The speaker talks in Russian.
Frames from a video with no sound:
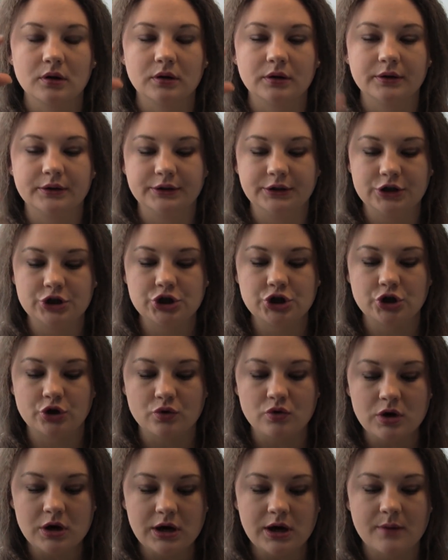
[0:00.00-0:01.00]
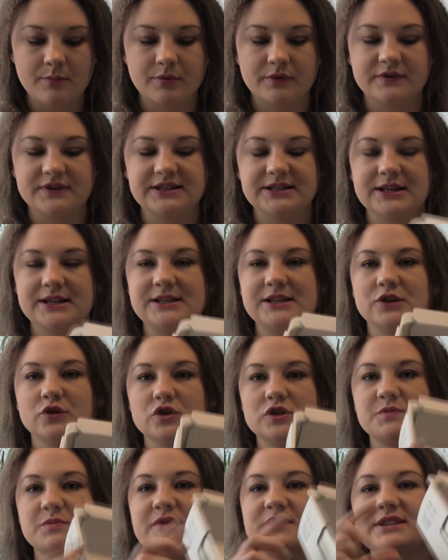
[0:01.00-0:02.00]
э, не широкая по высоте,
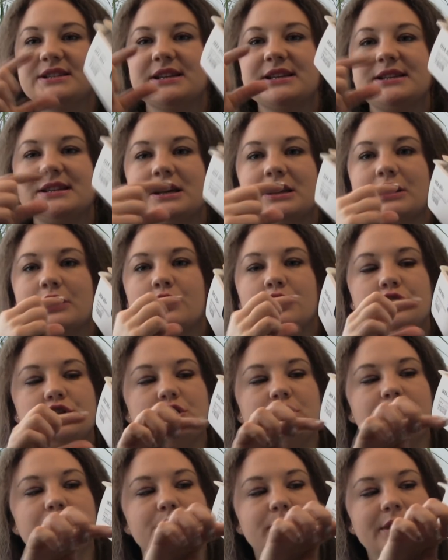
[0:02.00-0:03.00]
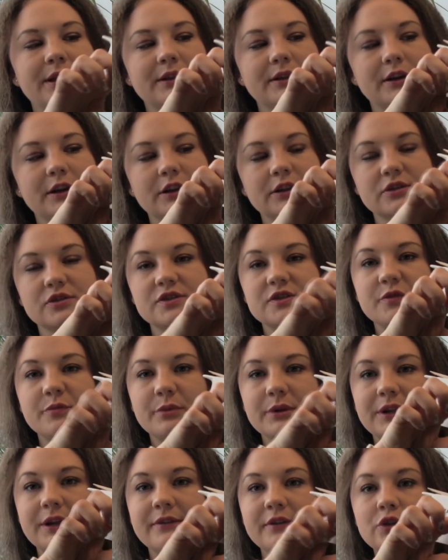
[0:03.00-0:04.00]
то есть по высоте она очень мелкая, то есть в
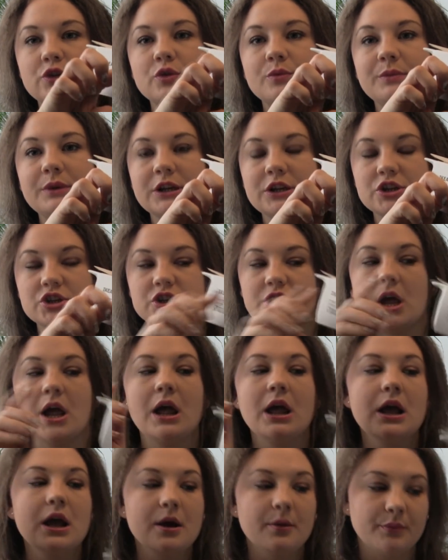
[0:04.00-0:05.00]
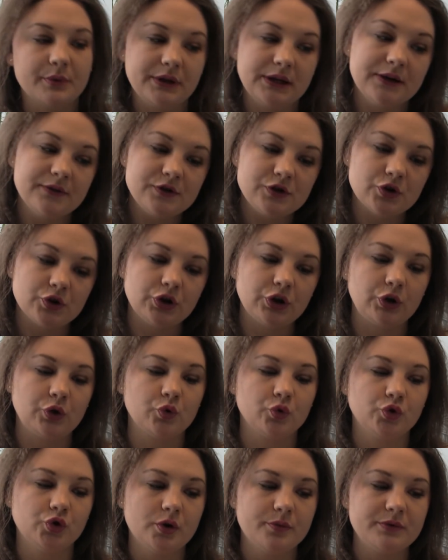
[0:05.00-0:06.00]
половину меньше. Мне
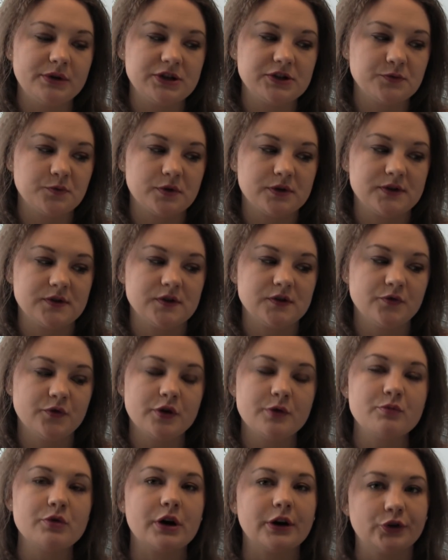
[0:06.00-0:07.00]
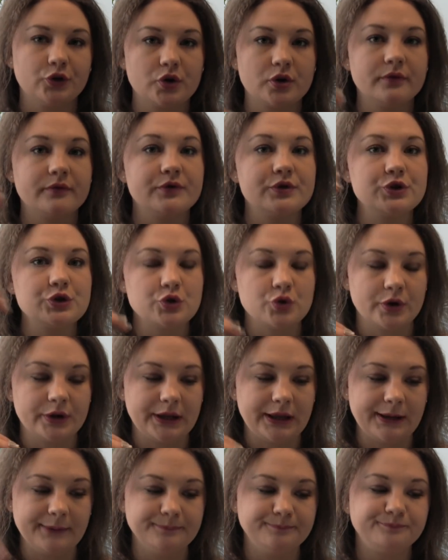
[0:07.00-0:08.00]
все-таки удобнее использовать формы, которые
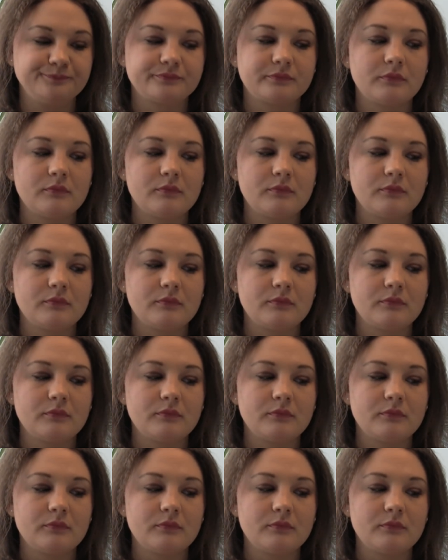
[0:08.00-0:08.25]
высокие.